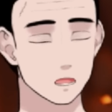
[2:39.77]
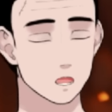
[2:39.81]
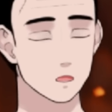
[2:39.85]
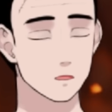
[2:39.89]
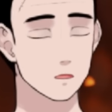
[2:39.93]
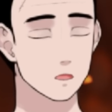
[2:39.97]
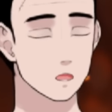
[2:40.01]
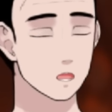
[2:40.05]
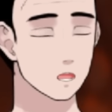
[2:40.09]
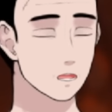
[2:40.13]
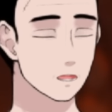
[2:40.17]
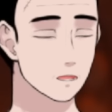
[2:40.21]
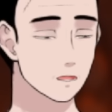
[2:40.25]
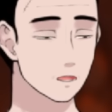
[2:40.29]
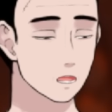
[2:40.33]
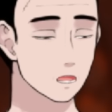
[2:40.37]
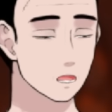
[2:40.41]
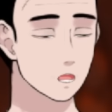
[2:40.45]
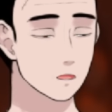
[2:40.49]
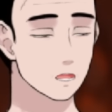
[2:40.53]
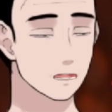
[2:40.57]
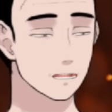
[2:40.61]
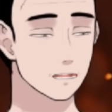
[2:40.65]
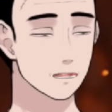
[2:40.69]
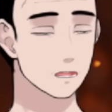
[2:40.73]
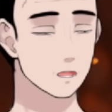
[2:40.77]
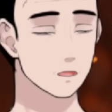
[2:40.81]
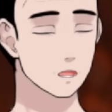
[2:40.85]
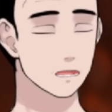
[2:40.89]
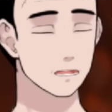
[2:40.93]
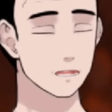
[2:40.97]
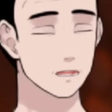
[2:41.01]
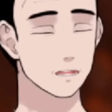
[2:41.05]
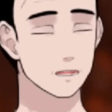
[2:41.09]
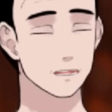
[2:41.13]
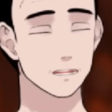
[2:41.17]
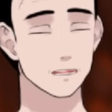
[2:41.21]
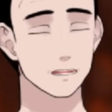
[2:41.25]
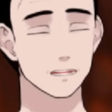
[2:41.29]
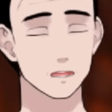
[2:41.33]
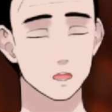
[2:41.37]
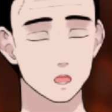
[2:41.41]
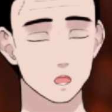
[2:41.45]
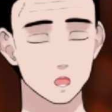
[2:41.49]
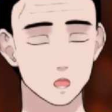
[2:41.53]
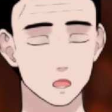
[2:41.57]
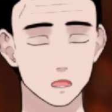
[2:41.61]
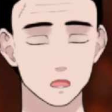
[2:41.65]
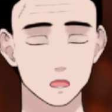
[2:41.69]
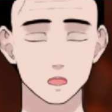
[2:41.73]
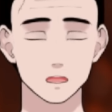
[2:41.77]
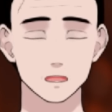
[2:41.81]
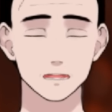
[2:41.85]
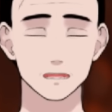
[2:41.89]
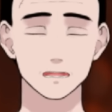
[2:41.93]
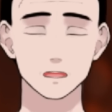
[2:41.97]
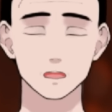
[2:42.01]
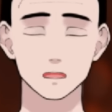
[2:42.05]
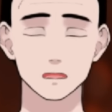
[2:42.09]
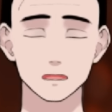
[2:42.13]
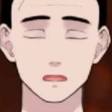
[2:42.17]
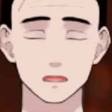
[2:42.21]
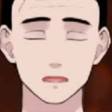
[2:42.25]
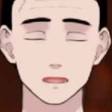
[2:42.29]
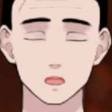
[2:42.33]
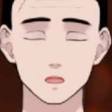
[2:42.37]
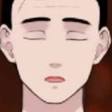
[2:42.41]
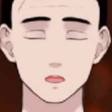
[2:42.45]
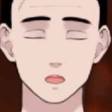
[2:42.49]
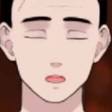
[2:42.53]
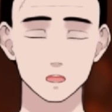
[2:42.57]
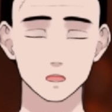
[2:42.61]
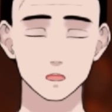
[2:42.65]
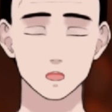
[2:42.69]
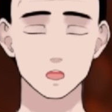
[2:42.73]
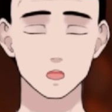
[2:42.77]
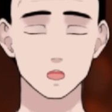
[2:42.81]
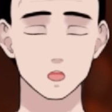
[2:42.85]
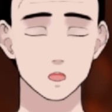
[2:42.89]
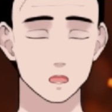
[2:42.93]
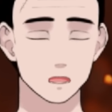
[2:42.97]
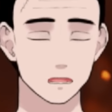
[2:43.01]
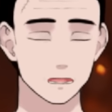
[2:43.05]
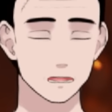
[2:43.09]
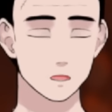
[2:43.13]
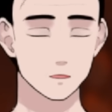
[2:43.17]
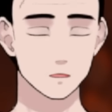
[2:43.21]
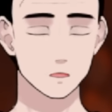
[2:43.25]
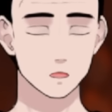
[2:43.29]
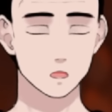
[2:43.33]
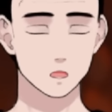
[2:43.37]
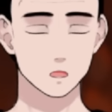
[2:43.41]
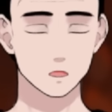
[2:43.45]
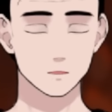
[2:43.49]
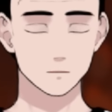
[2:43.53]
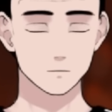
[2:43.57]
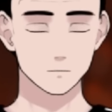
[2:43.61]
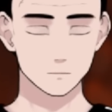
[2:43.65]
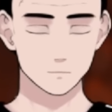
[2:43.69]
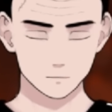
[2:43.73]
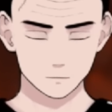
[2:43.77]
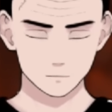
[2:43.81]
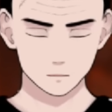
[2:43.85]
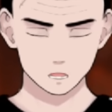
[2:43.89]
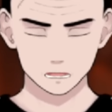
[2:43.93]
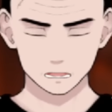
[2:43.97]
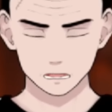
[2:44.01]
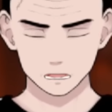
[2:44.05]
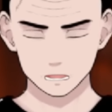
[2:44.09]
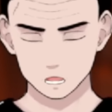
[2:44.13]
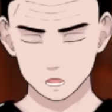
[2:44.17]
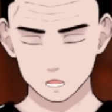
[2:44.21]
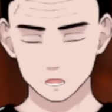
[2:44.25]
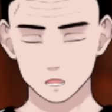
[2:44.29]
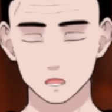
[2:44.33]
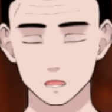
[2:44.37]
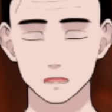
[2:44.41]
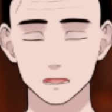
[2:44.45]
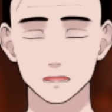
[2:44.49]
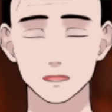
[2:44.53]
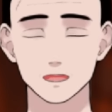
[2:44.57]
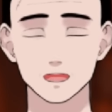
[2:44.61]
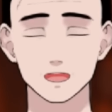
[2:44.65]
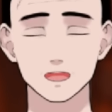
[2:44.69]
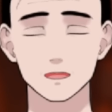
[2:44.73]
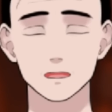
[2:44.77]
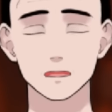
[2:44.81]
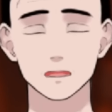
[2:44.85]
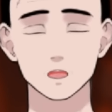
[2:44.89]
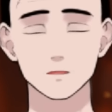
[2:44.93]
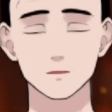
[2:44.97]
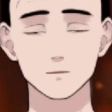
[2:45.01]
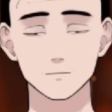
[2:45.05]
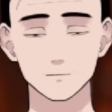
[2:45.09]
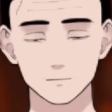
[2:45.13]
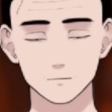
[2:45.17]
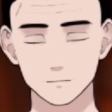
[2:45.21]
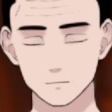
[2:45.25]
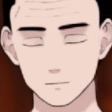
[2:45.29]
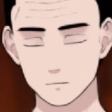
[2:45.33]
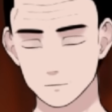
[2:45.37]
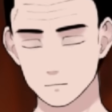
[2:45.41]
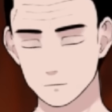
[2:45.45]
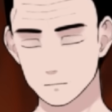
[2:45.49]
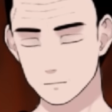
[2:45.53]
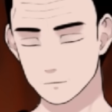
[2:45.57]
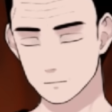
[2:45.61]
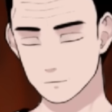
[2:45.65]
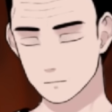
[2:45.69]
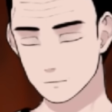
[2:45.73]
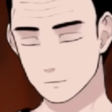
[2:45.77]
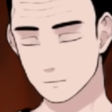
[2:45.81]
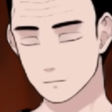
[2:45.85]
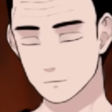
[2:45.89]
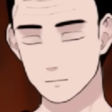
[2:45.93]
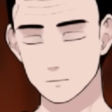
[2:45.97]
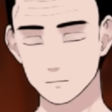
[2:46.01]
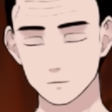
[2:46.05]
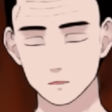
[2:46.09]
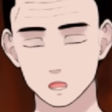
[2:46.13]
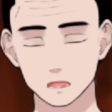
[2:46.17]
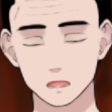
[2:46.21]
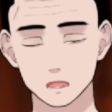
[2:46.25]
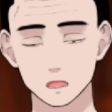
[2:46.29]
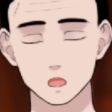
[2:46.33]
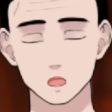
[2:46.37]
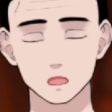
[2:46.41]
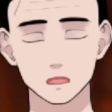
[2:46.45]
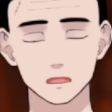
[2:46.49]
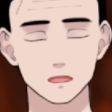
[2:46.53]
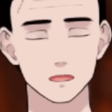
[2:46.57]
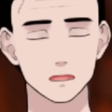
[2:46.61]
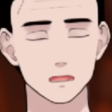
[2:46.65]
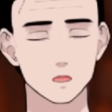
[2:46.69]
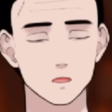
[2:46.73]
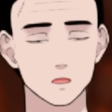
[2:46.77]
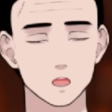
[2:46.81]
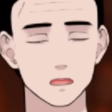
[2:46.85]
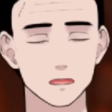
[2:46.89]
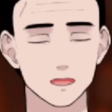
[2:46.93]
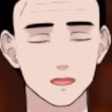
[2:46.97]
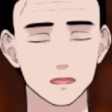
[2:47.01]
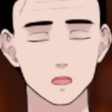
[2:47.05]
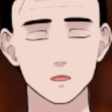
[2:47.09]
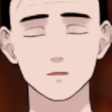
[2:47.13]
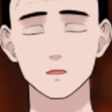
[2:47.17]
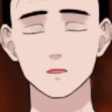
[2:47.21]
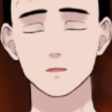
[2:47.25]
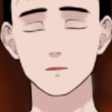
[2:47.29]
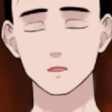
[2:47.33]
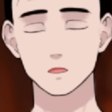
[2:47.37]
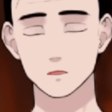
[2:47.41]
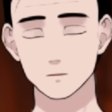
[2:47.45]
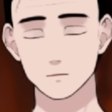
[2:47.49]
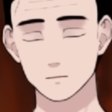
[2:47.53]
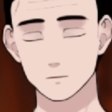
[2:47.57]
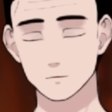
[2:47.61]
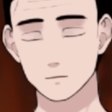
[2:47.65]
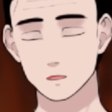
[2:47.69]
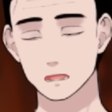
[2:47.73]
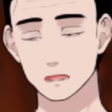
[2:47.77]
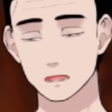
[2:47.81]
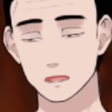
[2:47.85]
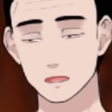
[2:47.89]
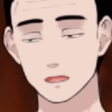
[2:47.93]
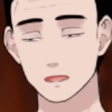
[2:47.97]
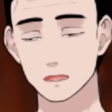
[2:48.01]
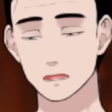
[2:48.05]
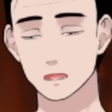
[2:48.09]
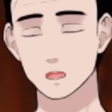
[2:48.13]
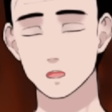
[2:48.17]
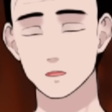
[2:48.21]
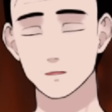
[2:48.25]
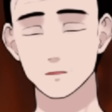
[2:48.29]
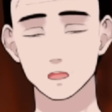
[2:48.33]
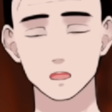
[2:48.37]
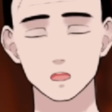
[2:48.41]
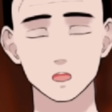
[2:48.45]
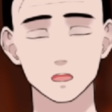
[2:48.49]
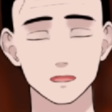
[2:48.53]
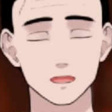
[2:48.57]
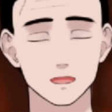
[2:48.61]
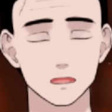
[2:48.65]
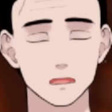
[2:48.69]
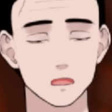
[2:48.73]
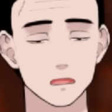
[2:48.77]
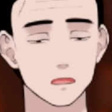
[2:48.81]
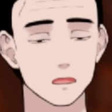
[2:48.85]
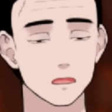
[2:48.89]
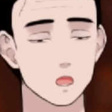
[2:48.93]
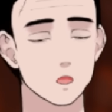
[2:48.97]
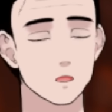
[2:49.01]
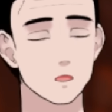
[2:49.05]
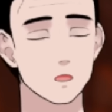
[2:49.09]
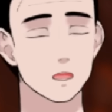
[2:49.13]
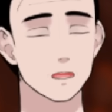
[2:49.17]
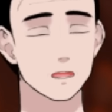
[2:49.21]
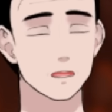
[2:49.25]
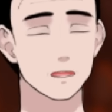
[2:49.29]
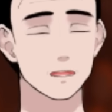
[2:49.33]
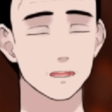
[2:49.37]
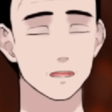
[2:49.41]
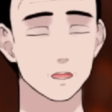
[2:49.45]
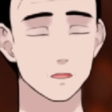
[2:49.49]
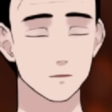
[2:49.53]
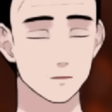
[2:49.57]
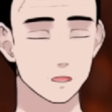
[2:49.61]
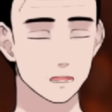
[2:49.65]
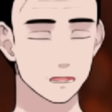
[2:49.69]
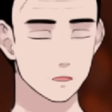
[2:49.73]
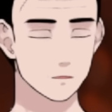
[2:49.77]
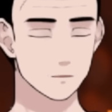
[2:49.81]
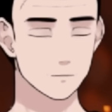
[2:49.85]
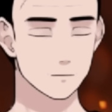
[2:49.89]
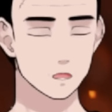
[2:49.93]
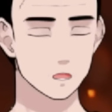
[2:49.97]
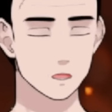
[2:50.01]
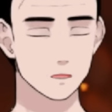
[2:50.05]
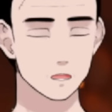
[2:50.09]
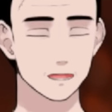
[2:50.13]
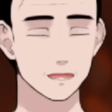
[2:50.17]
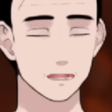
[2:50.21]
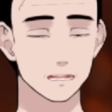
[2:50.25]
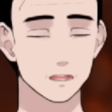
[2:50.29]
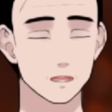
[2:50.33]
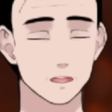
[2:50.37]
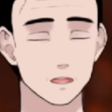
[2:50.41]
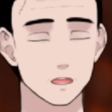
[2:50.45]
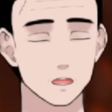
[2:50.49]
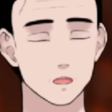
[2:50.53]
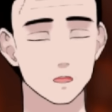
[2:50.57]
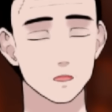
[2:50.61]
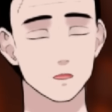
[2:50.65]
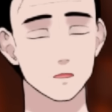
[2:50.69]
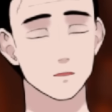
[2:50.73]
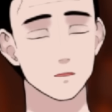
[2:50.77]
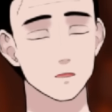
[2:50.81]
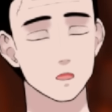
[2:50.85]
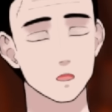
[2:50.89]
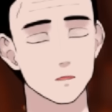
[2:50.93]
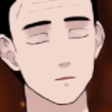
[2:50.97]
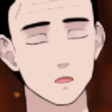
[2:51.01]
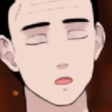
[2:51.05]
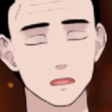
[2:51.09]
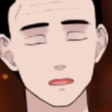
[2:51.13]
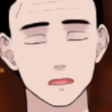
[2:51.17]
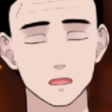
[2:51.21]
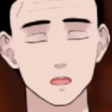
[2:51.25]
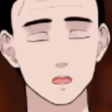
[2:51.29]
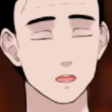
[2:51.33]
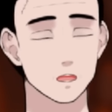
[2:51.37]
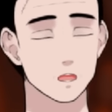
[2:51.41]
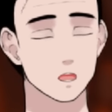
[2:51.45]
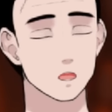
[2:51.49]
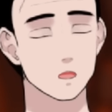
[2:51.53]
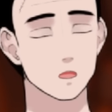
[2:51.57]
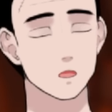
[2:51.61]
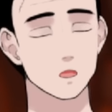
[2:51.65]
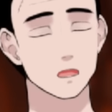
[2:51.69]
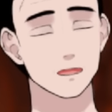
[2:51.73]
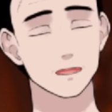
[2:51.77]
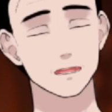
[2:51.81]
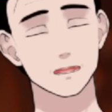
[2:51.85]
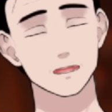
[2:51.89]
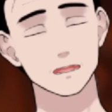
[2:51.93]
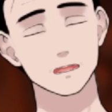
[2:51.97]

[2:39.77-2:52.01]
キスまではいいけど、その先は嫌っていうことで、うん、実刑判決っていうことがあるんですよ。女性のお家に行って抱きつくとこ、キスや抱き